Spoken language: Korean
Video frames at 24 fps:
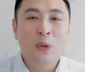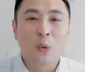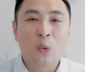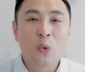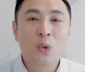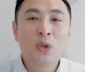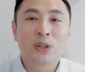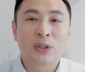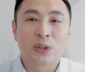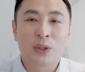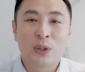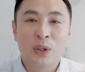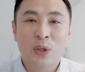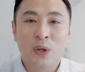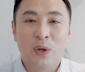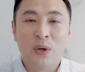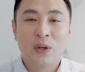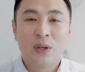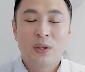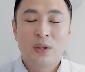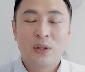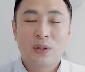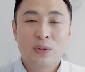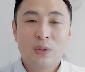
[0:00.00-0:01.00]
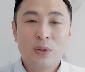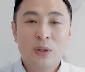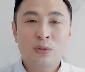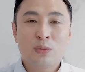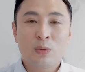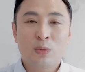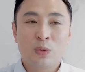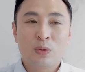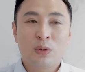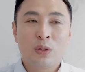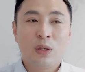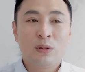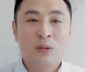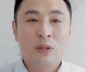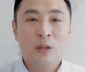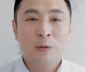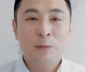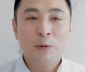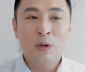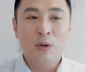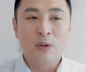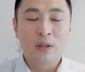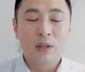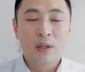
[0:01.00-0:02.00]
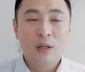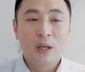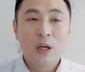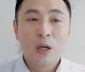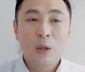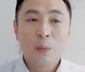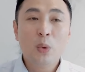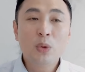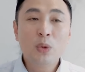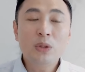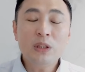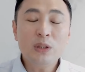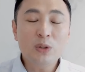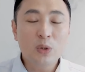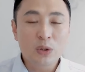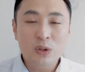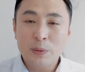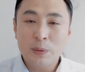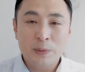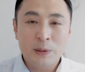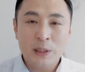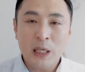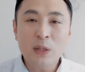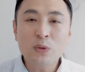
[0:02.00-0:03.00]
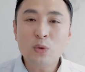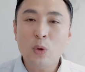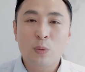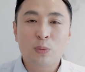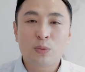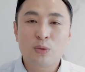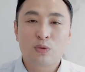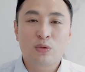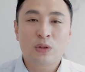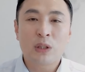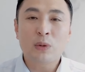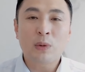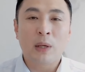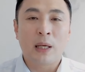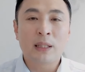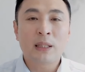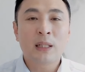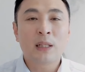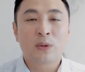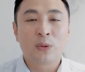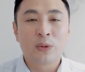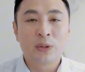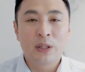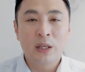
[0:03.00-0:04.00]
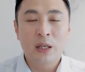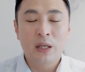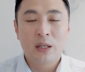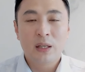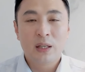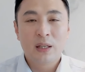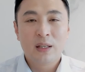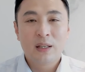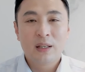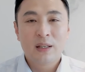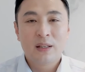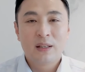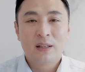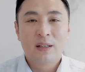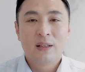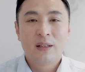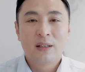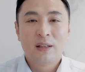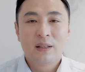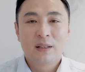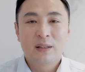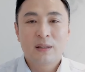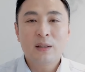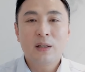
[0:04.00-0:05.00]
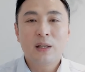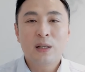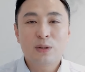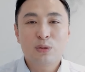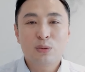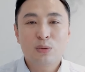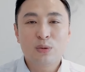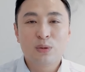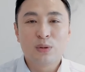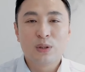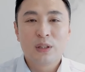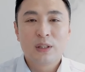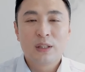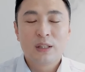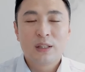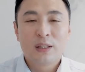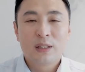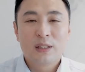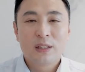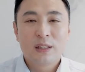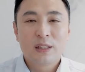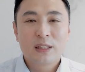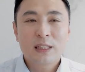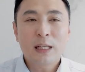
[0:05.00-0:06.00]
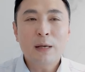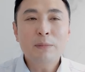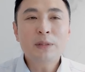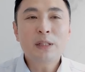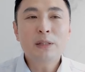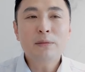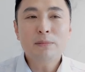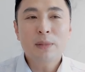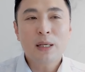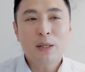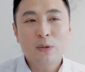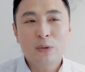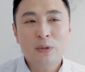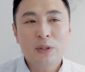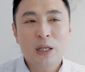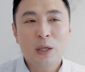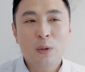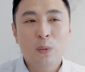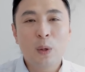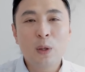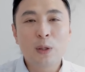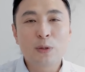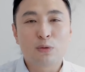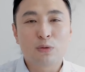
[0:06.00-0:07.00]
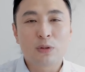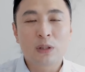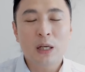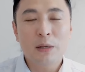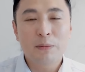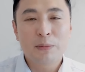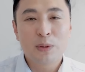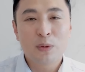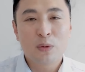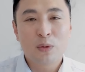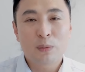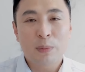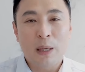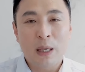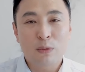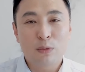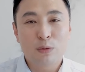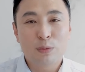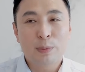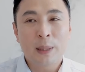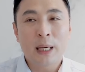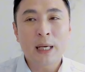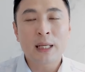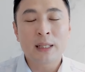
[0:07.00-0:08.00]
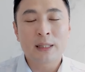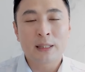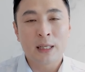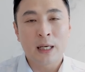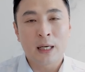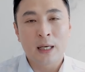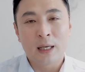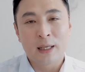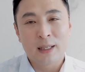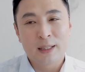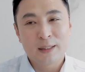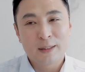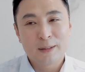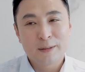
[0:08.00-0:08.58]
올렸어요. 그래가지고 어떻게 했냐면 본인이 어차피 차도 없고 주차도 안 할 건데 그래가지고 삼십만 원에 월 주차 비용 받고 팔았대야.